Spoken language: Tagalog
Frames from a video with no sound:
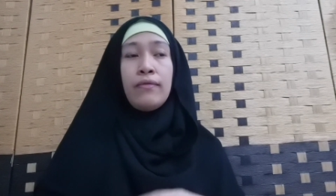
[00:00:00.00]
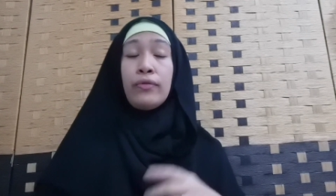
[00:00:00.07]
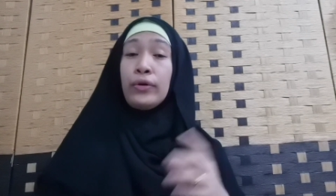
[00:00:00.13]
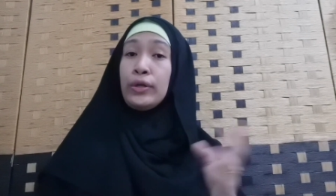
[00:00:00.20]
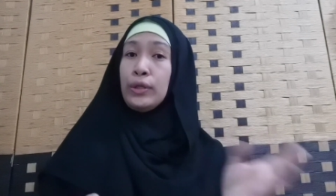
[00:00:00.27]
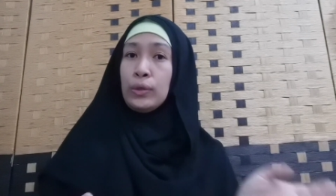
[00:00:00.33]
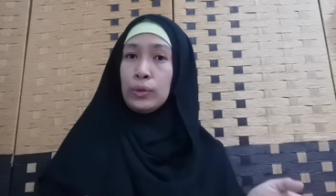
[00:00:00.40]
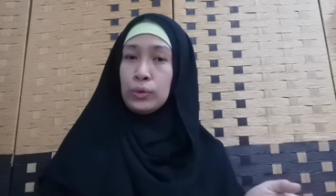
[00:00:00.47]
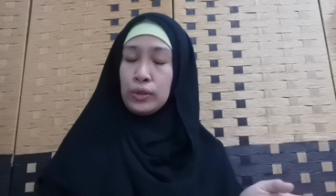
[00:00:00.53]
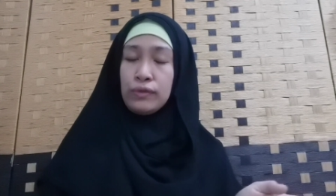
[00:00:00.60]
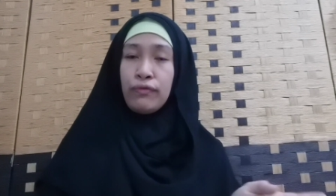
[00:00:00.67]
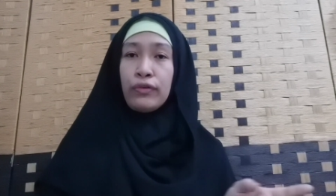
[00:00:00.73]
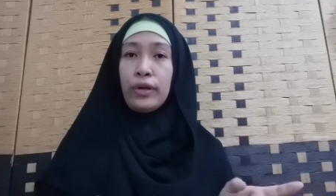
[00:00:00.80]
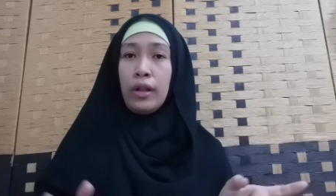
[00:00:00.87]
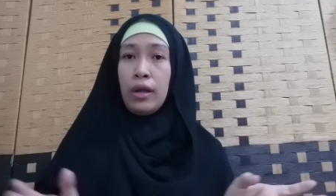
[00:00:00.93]
for those
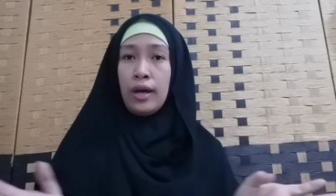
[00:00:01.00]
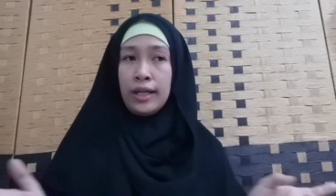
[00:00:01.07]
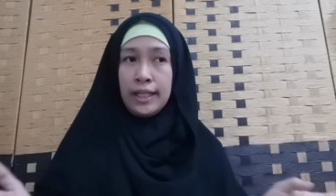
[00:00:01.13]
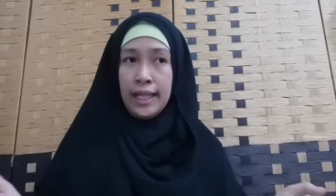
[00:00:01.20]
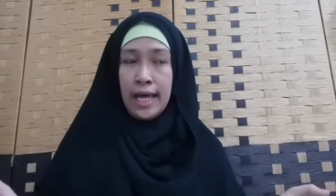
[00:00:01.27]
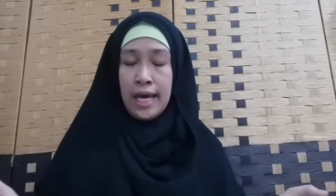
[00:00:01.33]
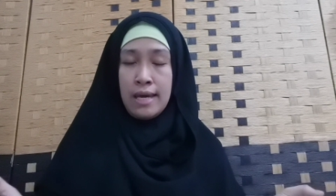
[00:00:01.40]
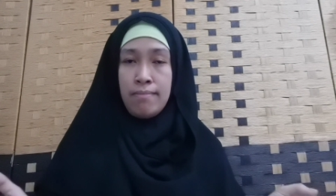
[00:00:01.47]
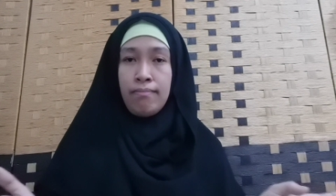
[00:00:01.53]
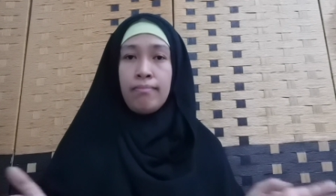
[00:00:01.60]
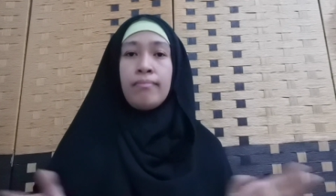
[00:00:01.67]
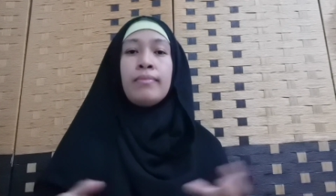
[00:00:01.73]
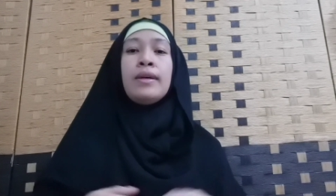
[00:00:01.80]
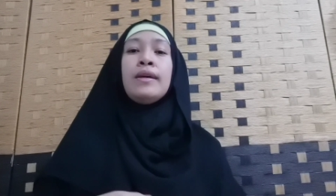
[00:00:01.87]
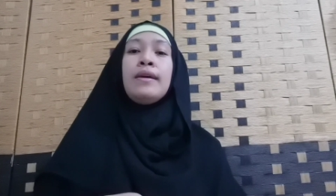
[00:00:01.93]
for a long time.
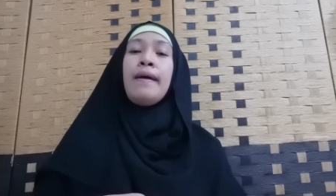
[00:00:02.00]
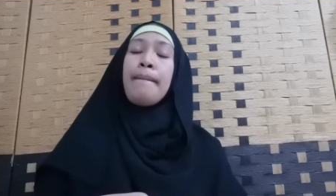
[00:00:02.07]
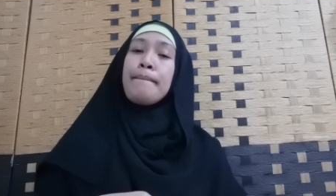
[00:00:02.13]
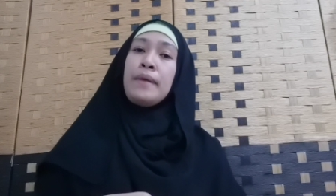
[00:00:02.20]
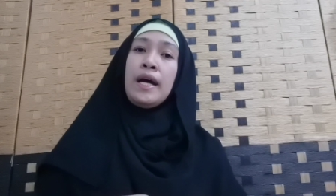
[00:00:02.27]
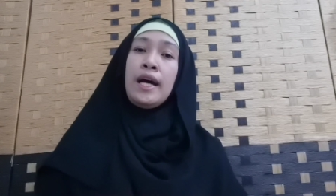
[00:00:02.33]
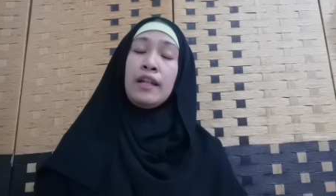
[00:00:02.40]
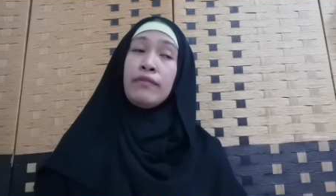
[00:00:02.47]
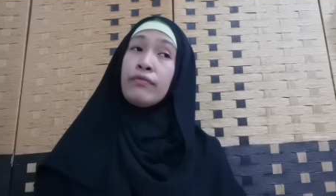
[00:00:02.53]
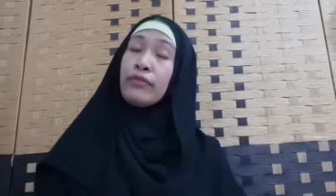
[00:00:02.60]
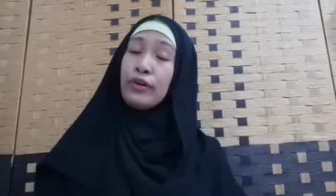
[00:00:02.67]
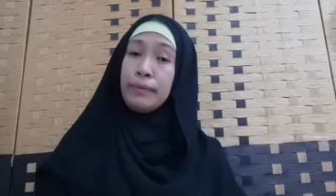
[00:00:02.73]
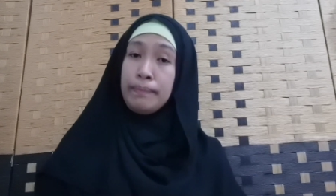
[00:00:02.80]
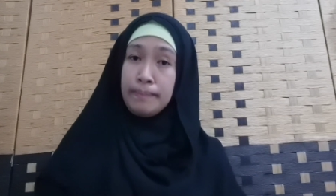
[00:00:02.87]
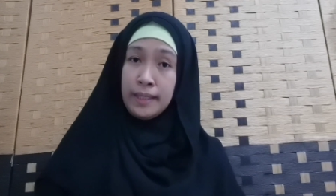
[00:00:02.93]
But
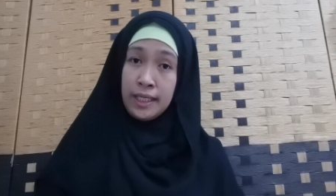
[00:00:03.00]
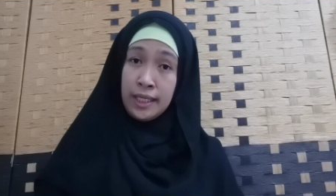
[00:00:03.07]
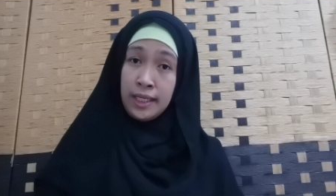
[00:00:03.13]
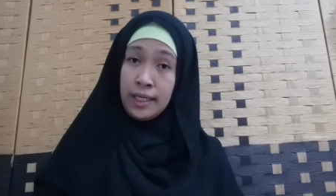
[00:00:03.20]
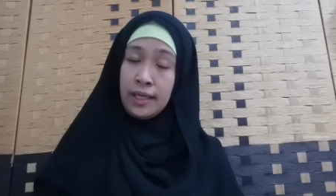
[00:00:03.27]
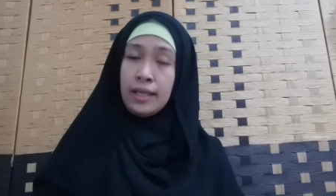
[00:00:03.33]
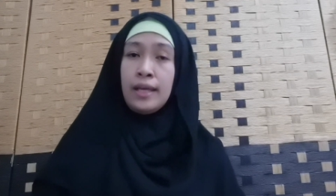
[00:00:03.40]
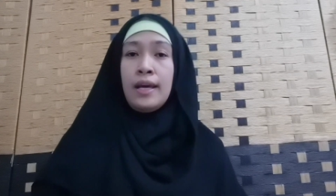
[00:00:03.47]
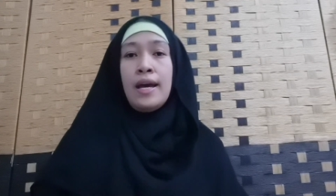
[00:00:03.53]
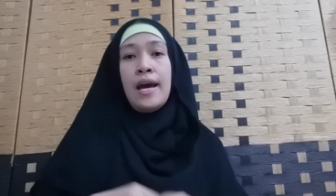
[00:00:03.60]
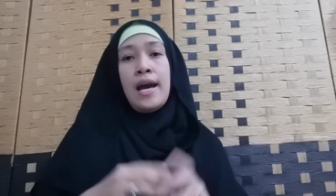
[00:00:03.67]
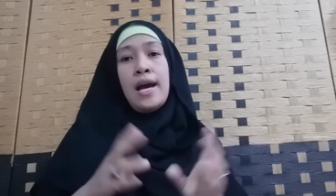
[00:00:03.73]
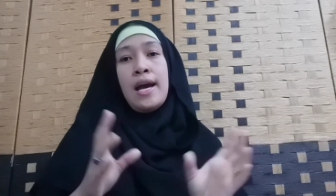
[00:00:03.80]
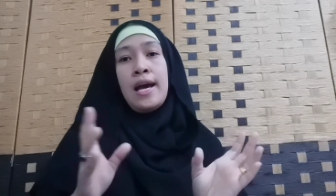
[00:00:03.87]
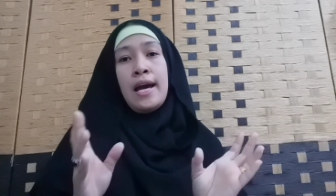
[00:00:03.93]
for me,
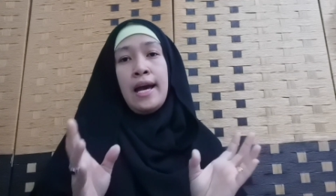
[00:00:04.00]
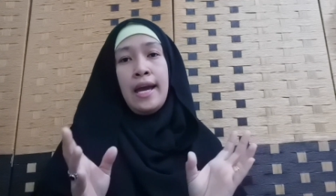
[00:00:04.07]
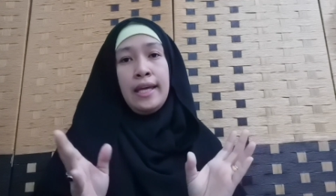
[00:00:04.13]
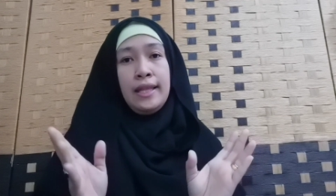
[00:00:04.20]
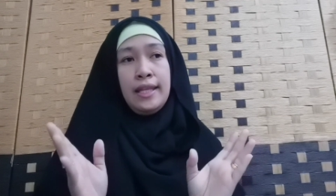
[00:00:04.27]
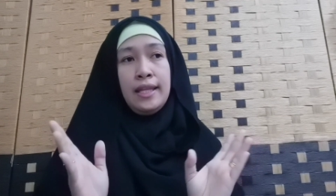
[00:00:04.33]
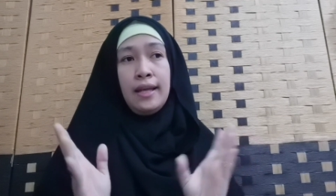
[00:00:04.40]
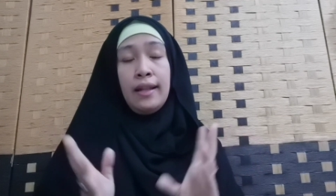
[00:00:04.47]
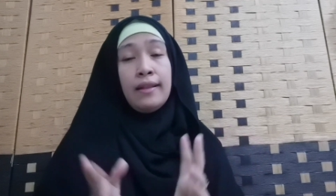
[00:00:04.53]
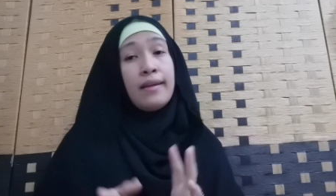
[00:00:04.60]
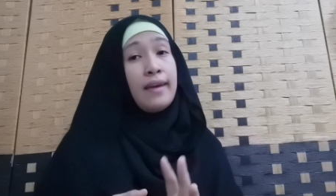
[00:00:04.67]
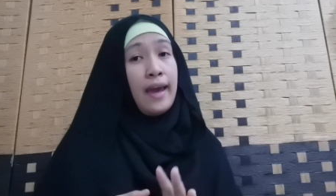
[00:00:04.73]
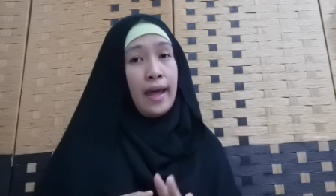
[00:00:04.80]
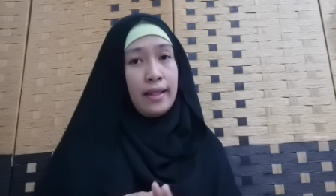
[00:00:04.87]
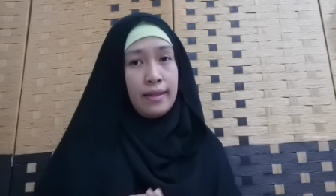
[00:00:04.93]
uh, I
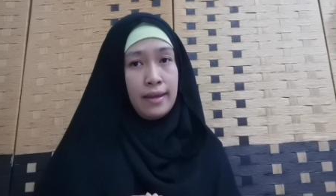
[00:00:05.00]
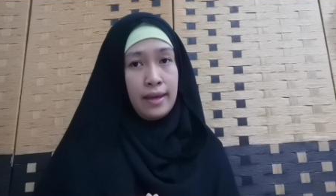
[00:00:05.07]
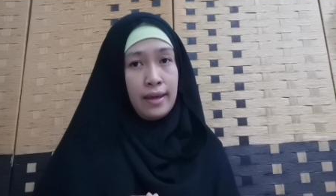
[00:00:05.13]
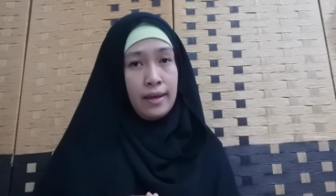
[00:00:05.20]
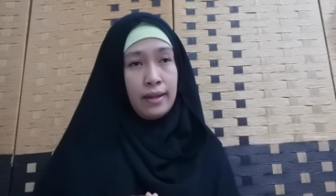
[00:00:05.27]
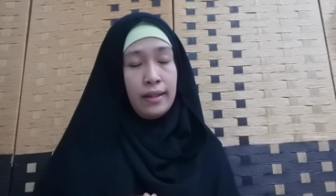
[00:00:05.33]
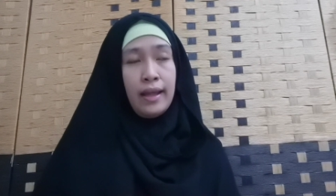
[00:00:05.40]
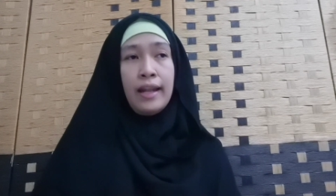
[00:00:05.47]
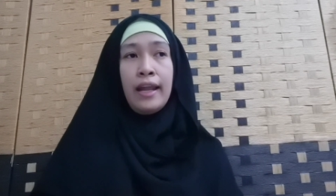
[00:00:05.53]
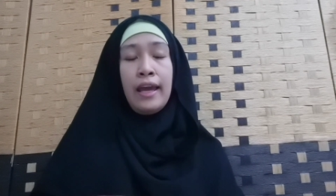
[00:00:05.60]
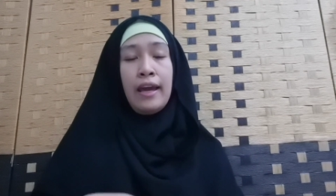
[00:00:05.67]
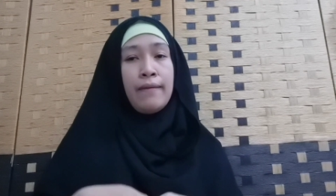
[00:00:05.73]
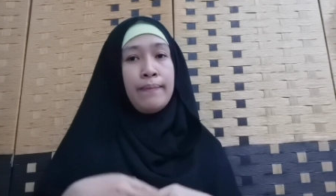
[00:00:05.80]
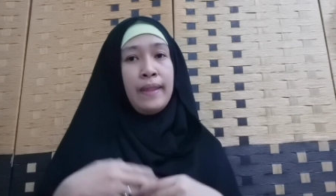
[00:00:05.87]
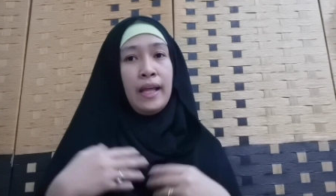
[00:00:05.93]
didn't get it and
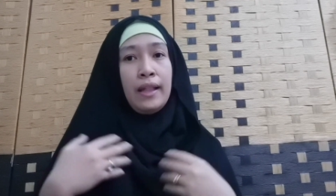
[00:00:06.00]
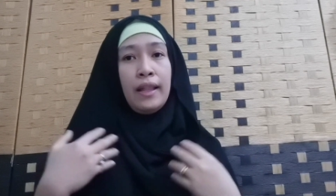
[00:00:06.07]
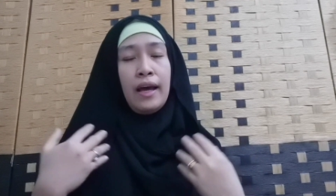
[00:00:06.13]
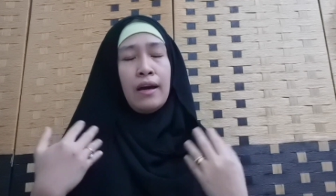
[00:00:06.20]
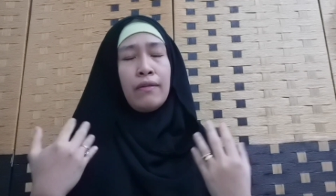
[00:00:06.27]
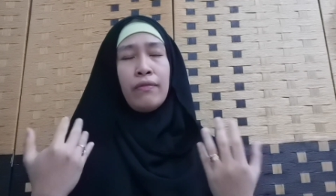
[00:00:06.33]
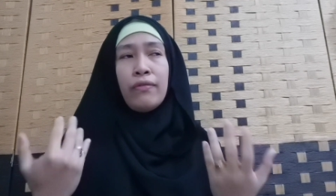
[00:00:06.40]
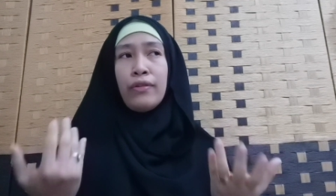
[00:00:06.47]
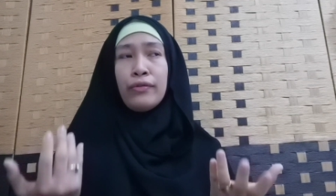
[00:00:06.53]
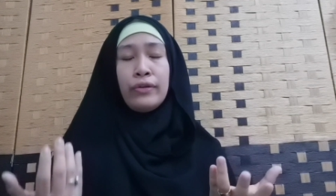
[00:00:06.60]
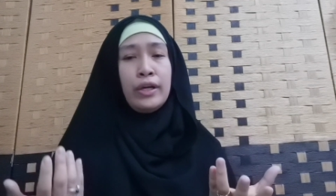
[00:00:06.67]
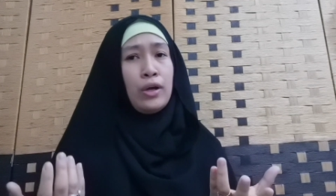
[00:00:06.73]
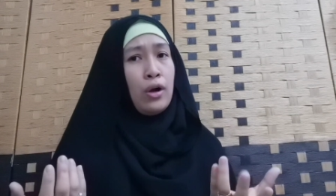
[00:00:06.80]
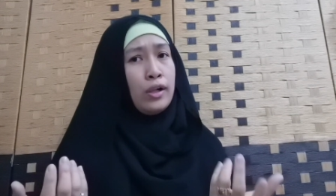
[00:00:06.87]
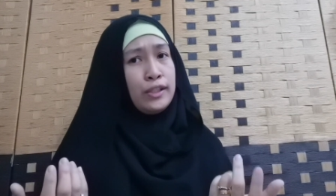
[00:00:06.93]
I am not
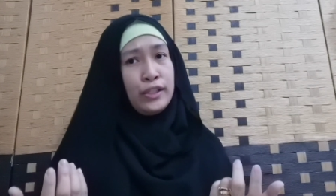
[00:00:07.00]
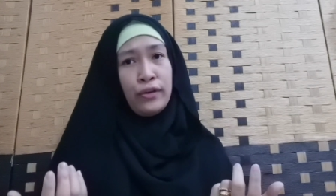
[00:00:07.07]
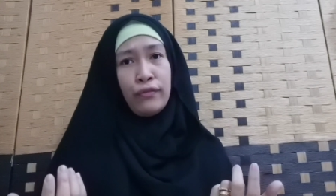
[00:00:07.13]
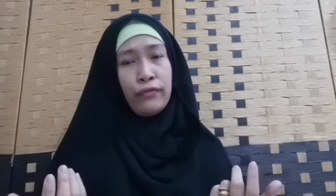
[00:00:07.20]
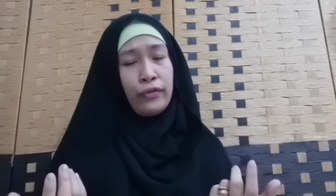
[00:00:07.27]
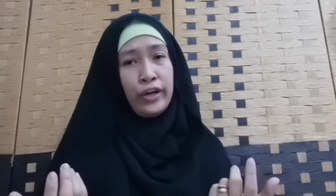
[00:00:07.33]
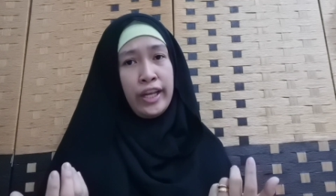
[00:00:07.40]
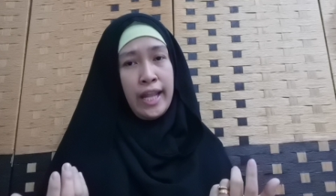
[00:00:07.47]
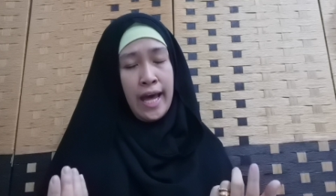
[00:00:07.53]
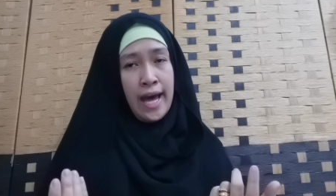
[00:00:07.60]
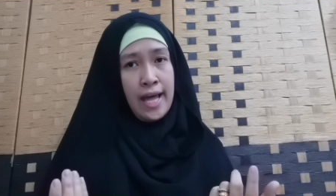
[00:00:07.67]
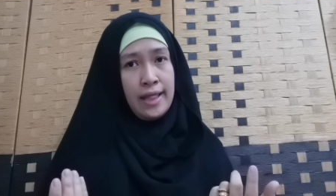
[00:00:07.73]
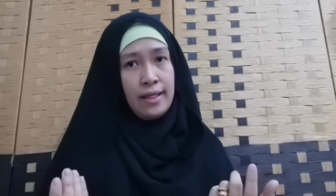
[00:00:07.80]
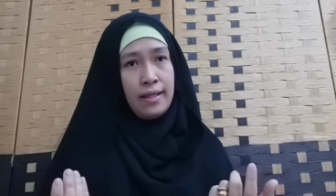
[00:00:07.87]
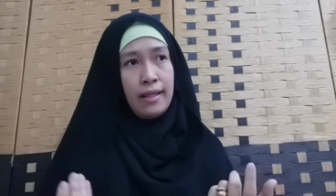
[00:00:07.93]
aftering also for
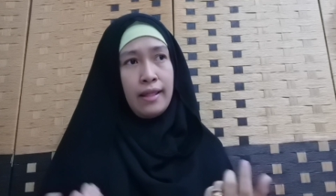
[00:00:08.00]
that.